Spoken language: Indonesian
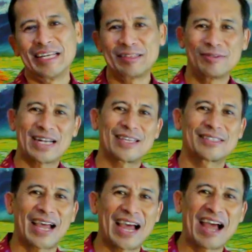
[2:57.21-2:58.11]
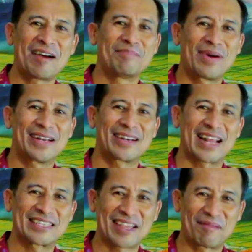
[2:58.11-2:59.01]
itu rasa aman,
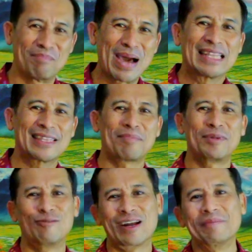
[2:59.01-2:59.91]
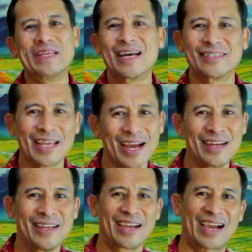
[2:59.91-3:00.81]
rasa mantap luar biasa